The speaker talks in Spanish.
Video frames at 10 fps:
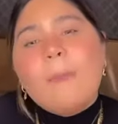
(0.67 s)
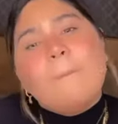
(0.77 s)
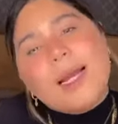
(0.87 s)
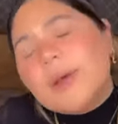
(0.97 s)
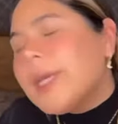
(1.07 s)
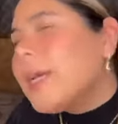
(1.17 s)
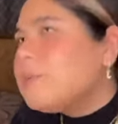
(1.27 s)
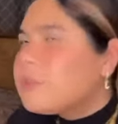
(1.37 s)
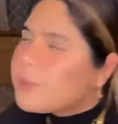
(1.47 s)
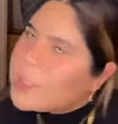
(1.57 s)
Me acaba de llegar
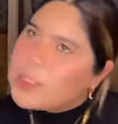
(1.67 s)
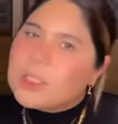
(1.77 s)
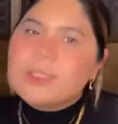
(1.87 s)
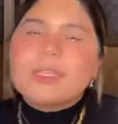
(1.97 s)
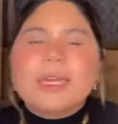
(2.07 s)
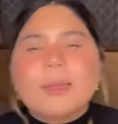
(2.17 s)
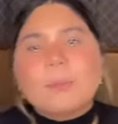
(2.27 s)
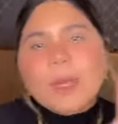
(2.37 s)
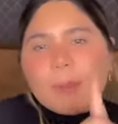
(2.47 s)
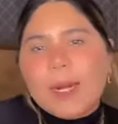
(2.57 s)
un screenshot que
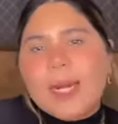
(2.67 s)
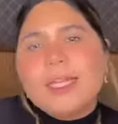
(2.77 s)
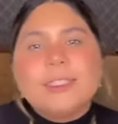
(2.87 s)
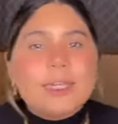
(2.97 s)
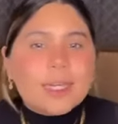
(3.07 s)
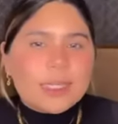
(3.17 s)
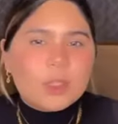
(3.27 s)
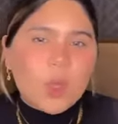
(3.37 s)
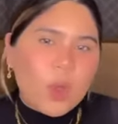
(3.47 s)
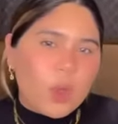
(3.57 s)
mi hermana dice que
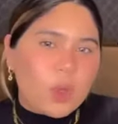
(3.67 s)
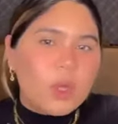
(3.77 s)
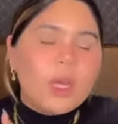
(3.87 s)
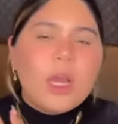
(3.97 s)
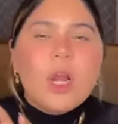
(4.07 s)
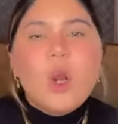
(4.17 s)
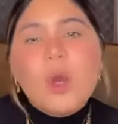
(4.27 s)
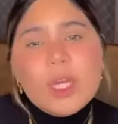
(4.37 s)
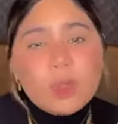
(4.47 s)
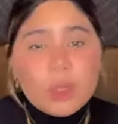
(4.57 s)
todo
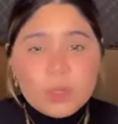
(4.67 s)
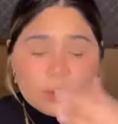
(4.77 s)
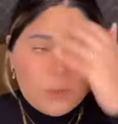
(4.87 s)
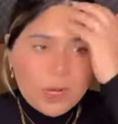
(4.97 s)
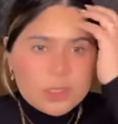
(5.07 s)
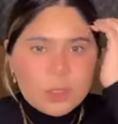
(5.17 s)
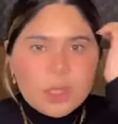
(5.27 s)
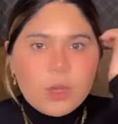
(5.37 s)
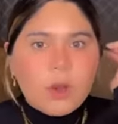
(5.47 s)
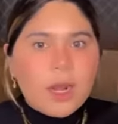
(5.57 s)
lo que yo digo es falso
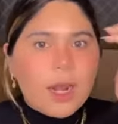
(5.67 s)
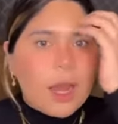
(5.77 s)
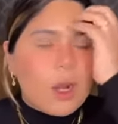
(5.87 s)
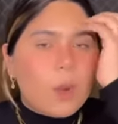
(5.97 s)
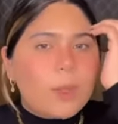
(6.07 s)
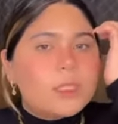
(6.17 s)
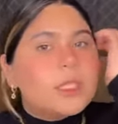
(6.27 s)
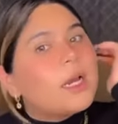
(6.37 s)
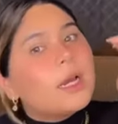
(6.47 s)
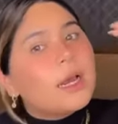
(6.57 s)
y que ojalá no
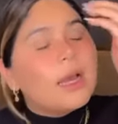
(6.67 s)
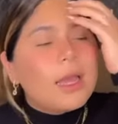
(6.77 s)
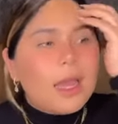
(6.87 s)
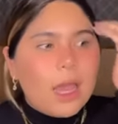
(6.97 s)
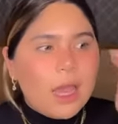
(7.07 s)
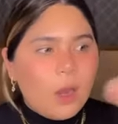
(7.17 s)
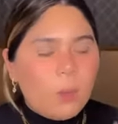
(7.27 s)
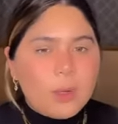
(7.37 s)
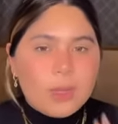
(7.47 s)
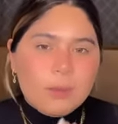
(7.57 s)
manchara el
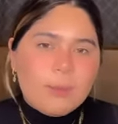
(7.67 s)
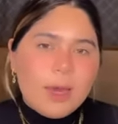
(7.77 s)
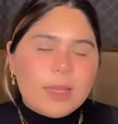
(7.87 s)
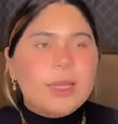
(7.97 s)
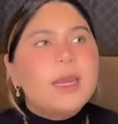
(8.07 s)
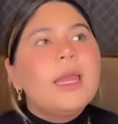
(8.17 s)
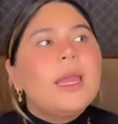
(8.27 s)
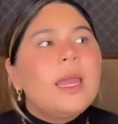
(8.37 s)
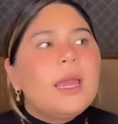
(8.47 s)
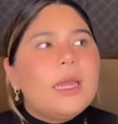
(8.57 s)
nombre de mi padre
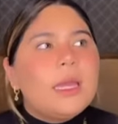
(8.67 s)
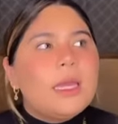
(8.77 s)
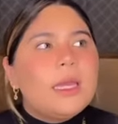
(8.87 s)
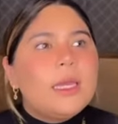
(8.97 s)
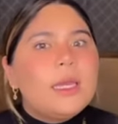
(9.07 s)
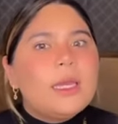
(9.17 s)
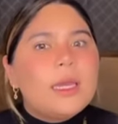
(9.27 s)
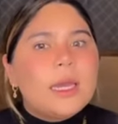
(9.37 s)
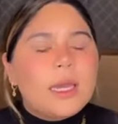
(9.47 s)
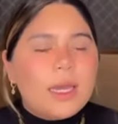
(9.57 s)
y
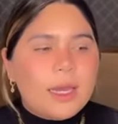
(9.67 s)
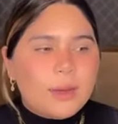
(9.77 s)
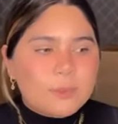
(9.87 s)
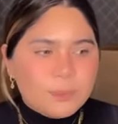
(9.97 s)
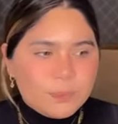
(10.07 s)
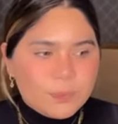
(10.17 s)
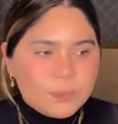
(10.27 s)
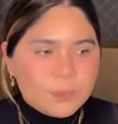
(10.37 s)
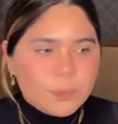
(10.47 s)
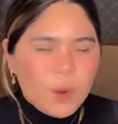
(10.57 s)
que
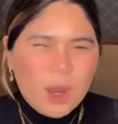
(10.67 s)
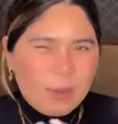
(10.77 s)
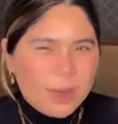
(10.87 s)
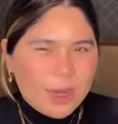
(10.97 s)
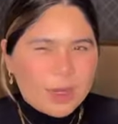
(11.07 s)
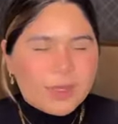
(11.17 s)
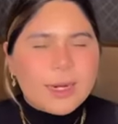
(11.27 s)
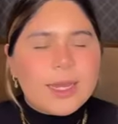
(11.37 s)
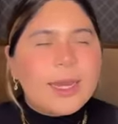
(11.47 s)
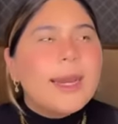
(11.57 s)
ojalá me dejaran de
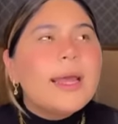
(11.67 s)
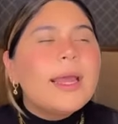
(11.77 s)
creer.